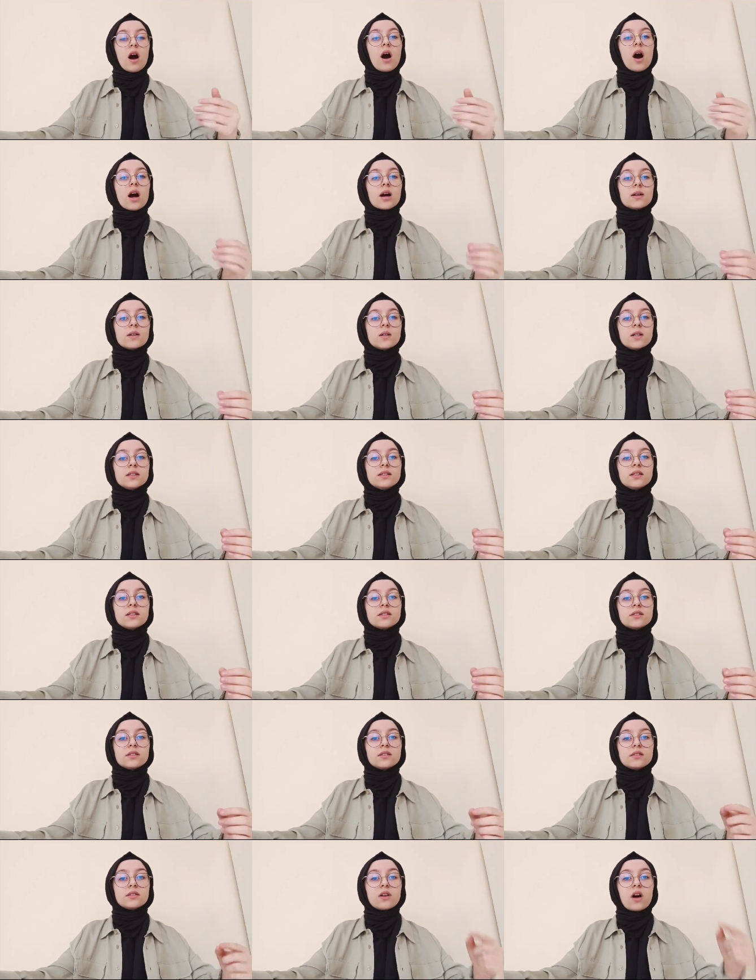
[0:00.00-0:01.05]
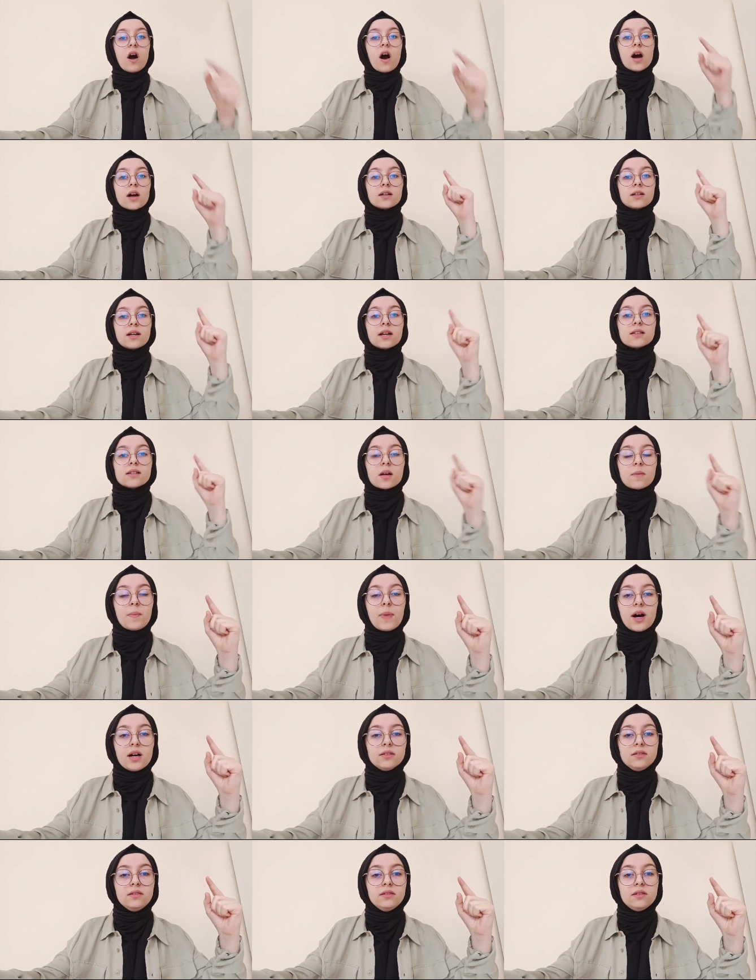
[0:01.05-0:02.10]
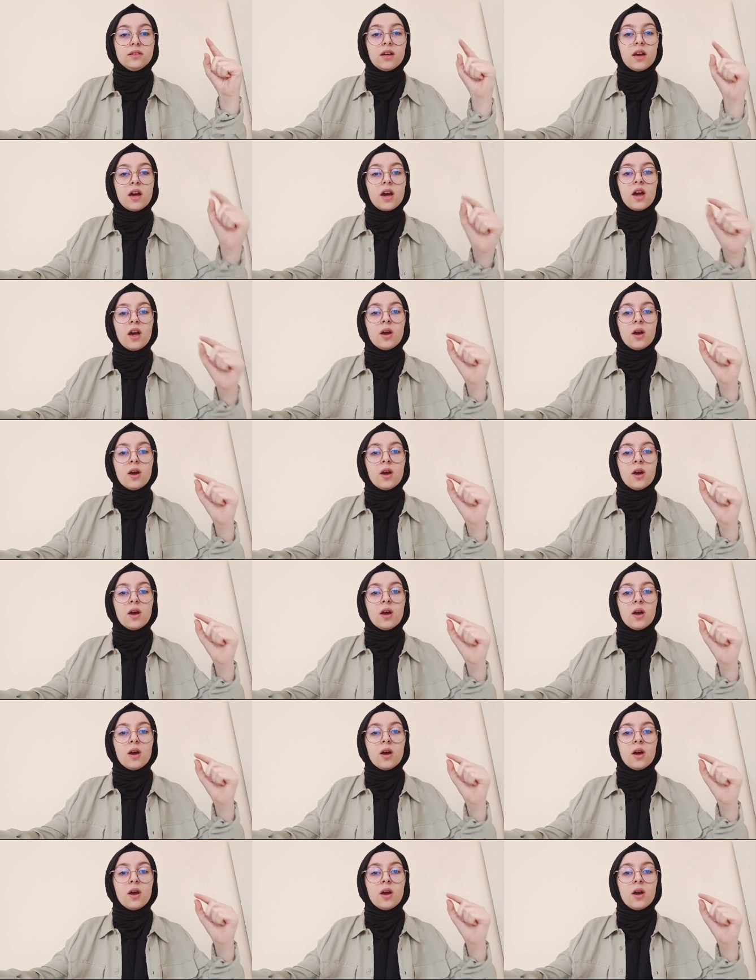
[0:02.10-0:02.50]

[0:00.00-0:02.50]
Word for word: Hakkıdır hakka tapan